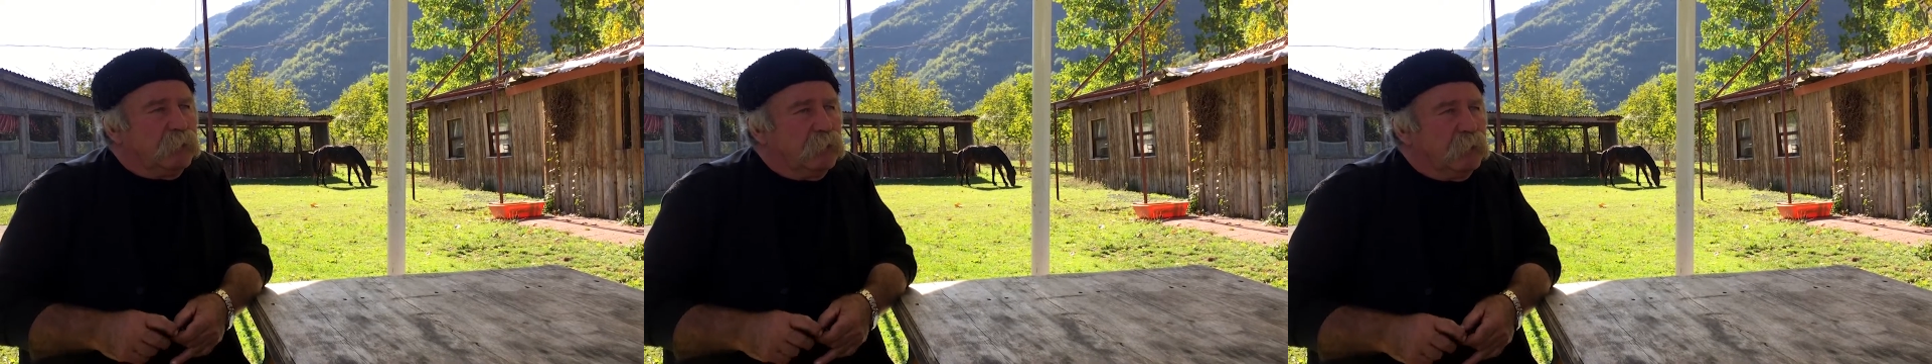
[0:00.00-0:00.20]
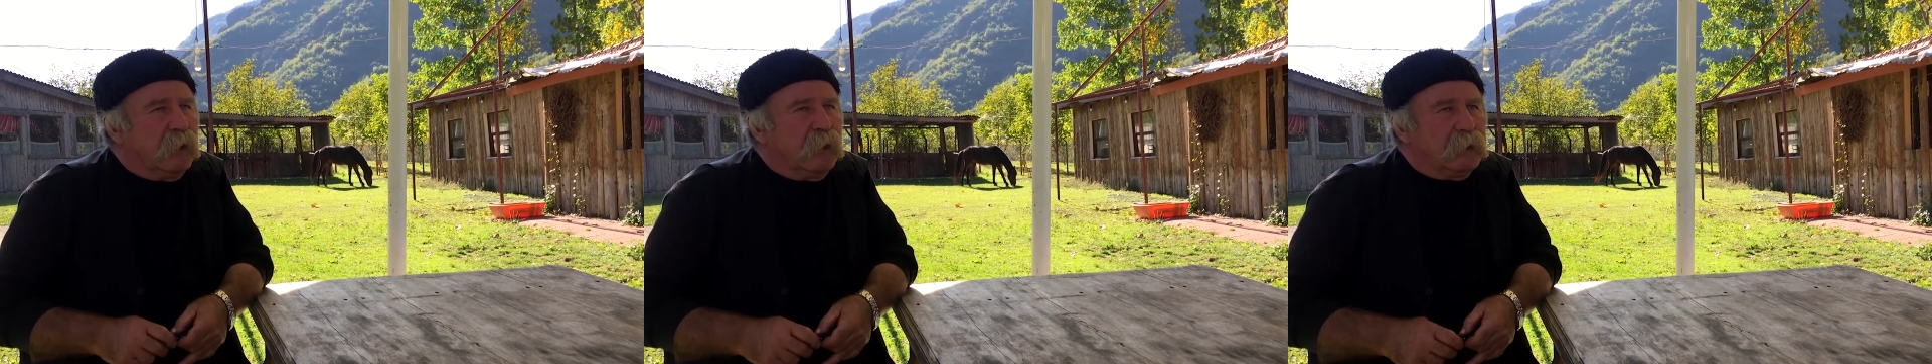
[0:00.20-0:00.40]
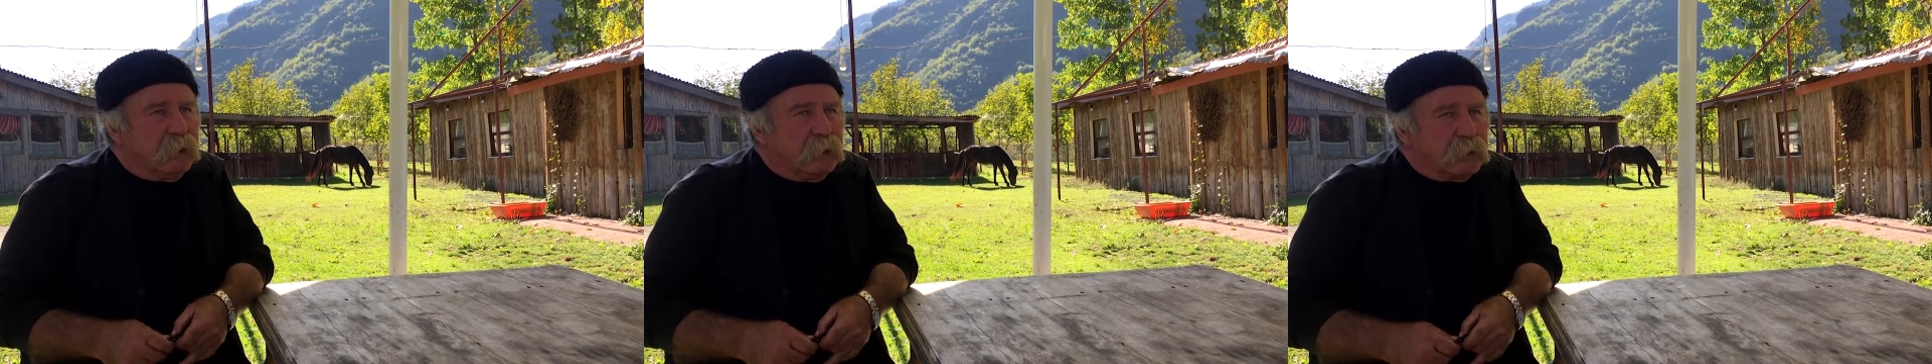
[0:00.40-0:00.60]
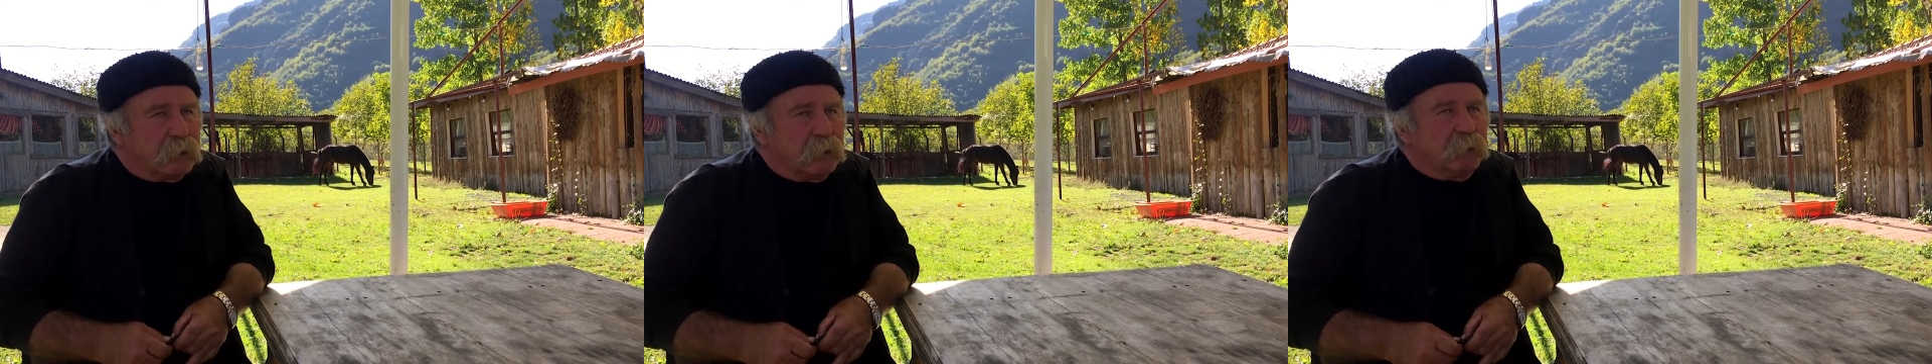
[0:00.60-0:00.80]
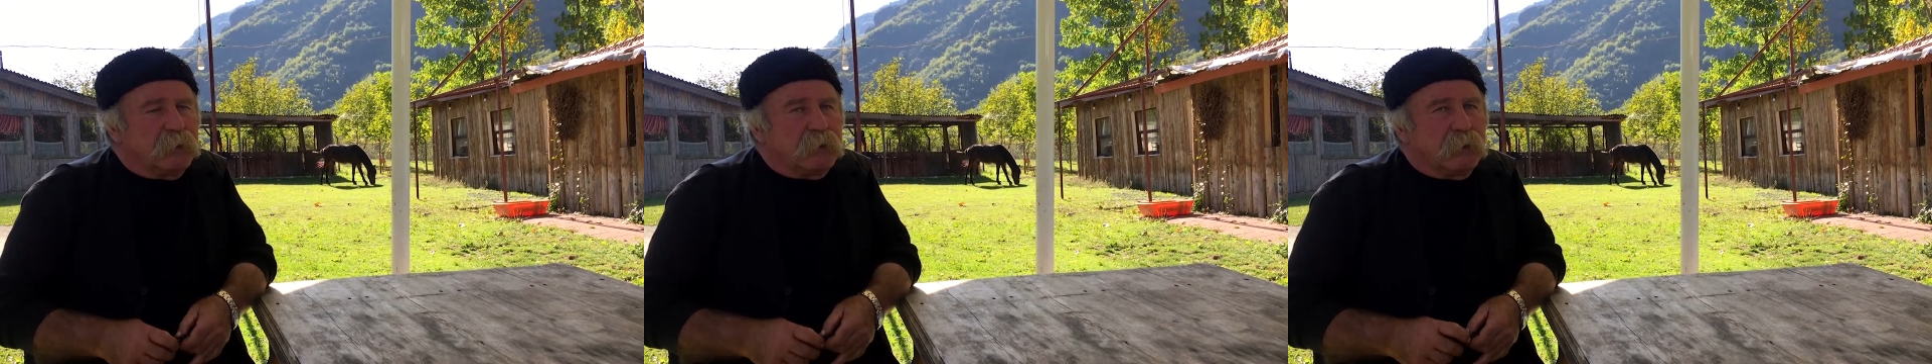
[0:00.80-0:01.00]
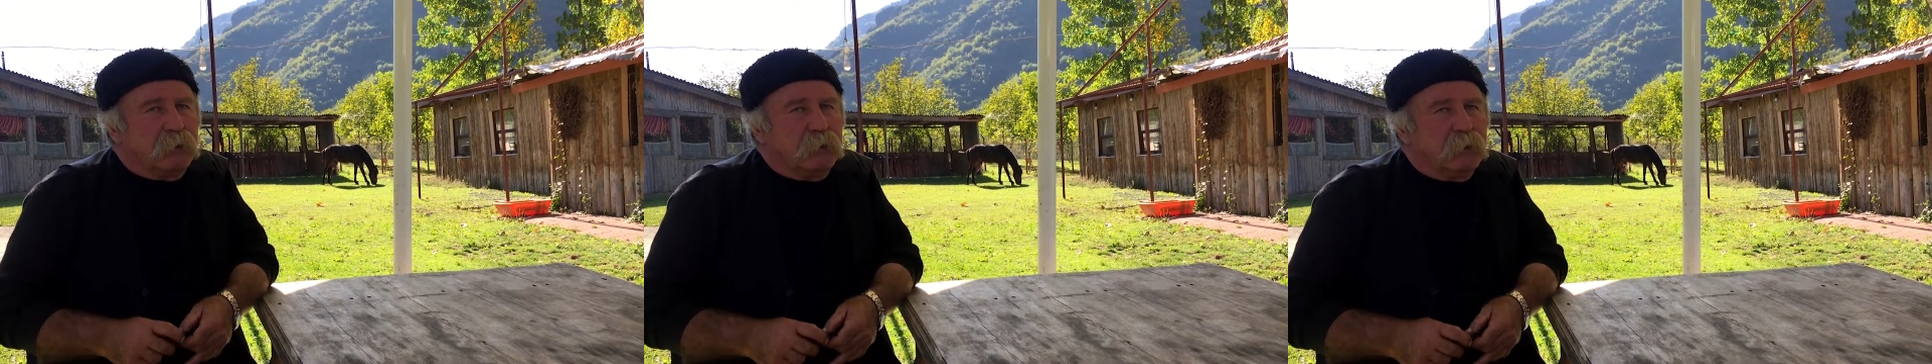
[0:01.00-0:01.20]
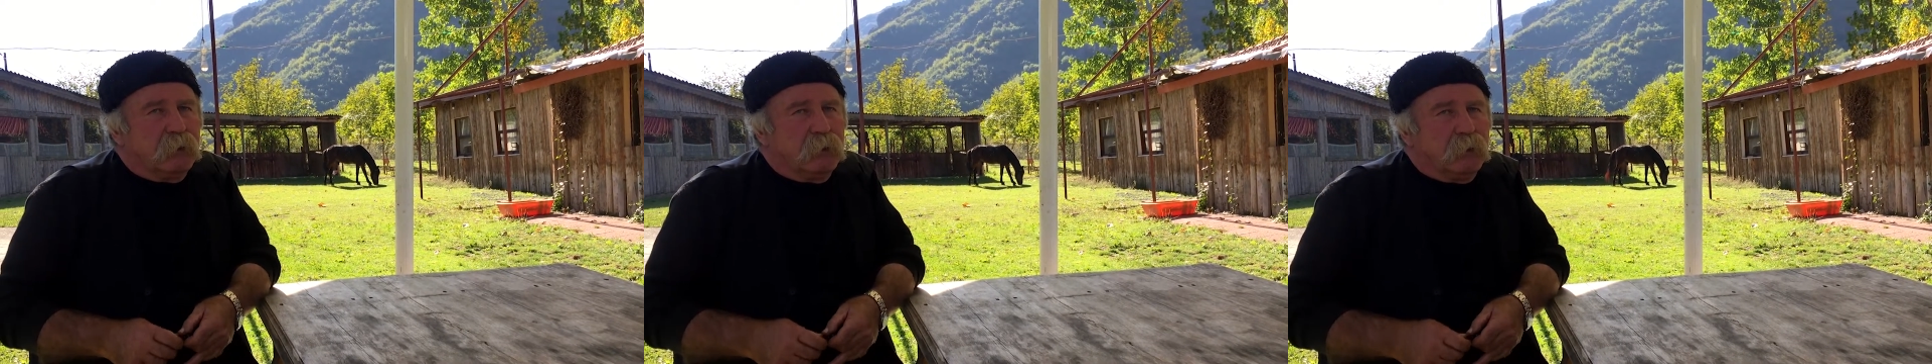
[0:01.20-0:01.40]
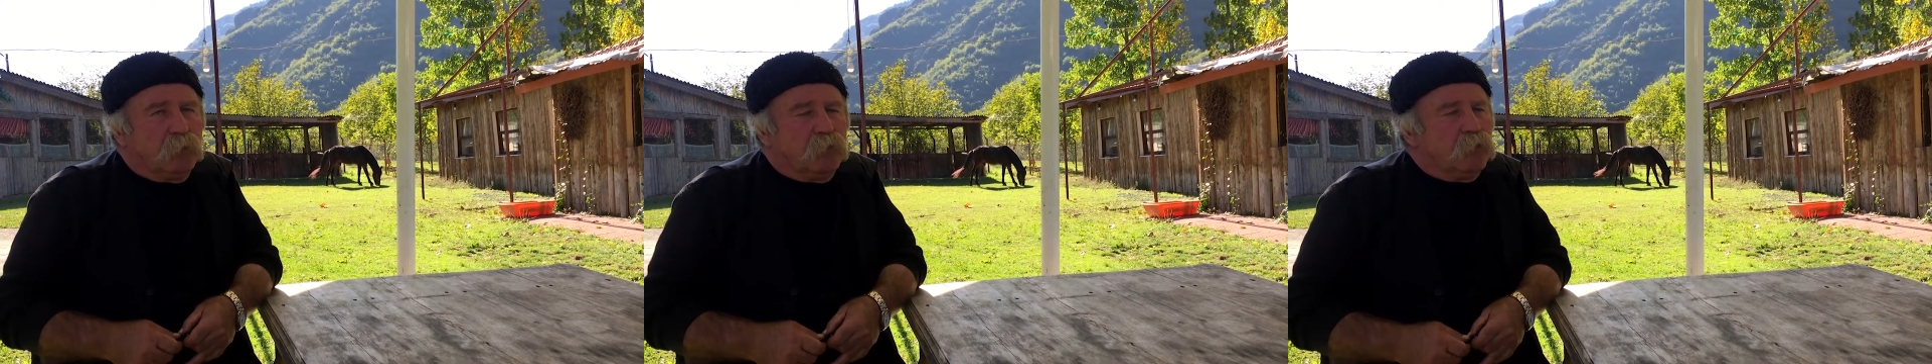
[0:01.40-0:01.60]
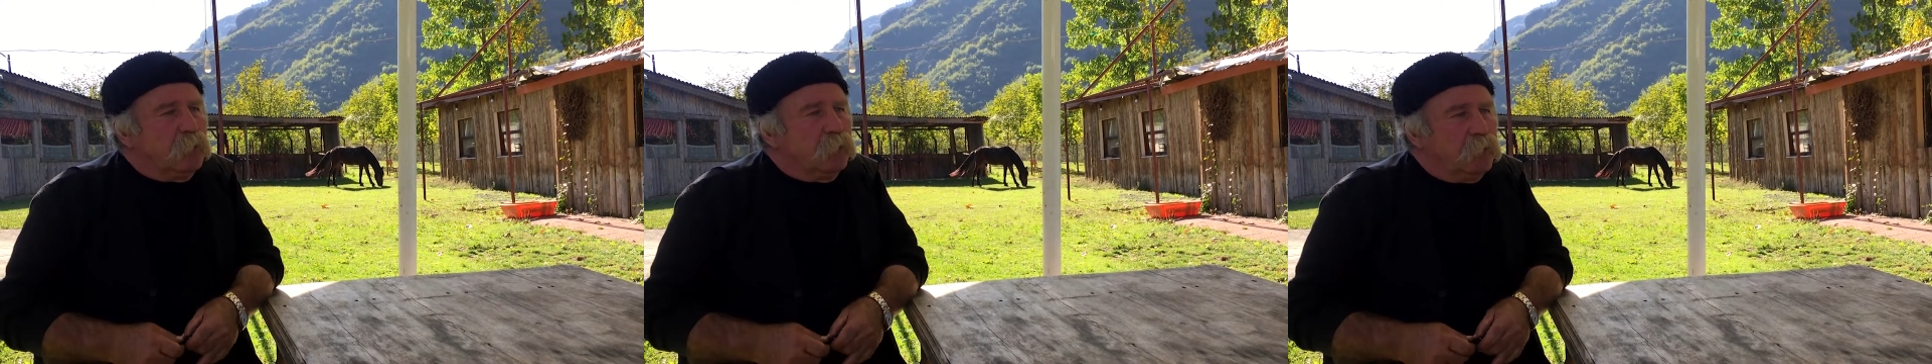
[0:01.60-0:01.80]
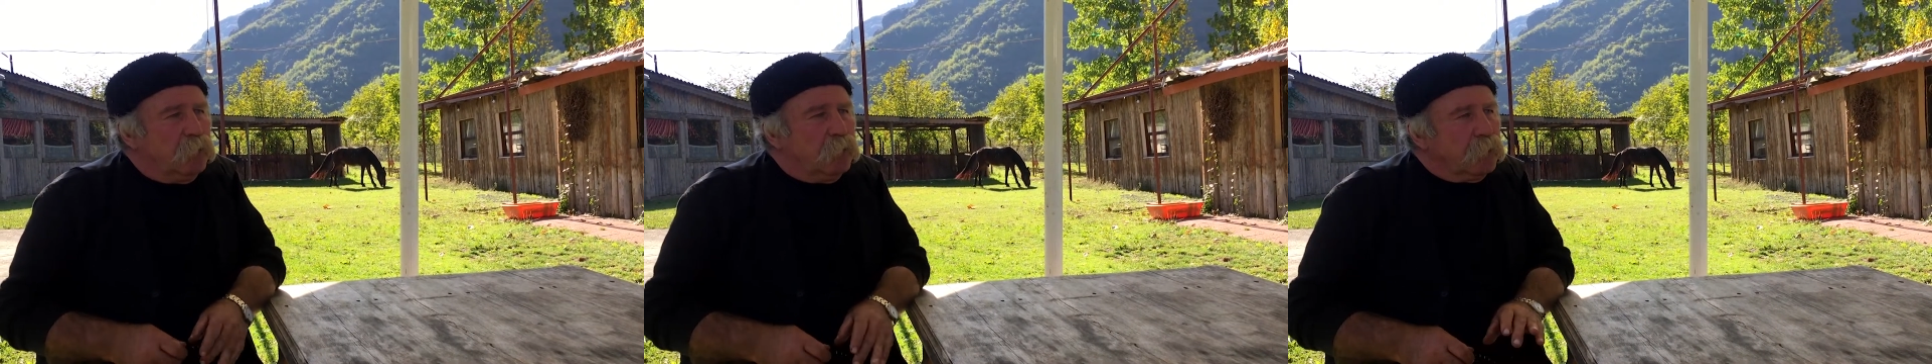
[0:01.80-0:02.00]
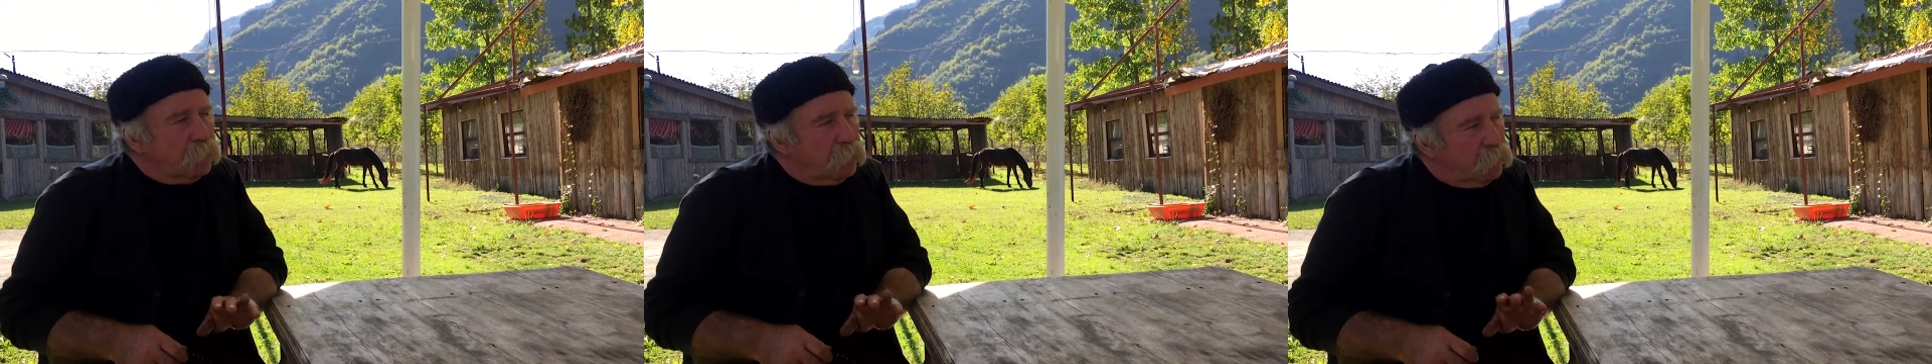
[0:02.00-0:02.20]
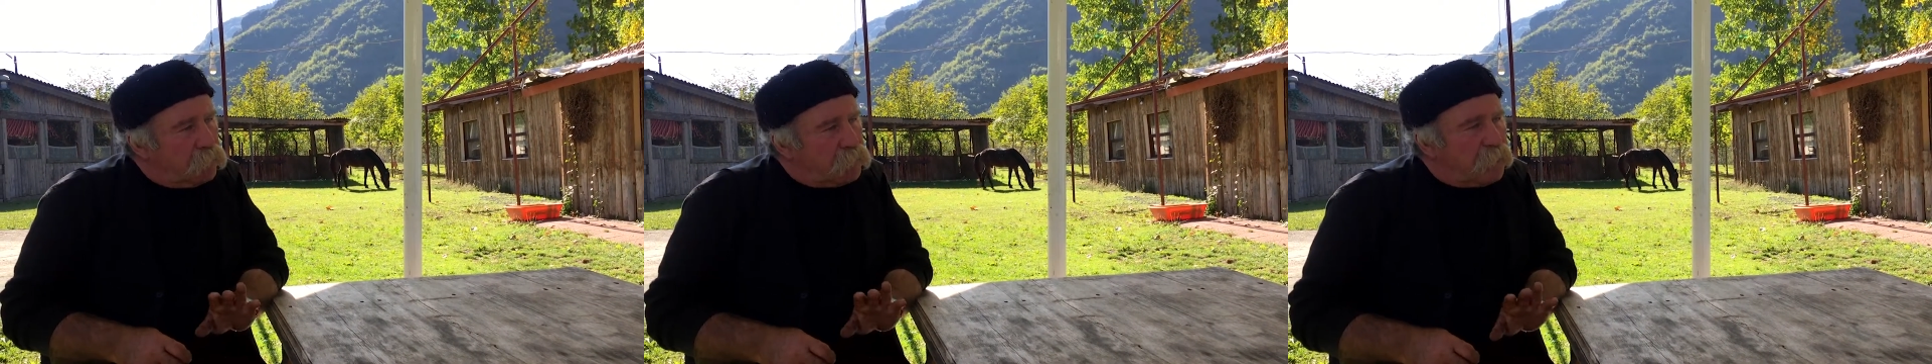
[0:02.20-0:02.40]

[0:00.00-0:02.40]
Ben dünyayı gezdiğim için bunu biliyorum.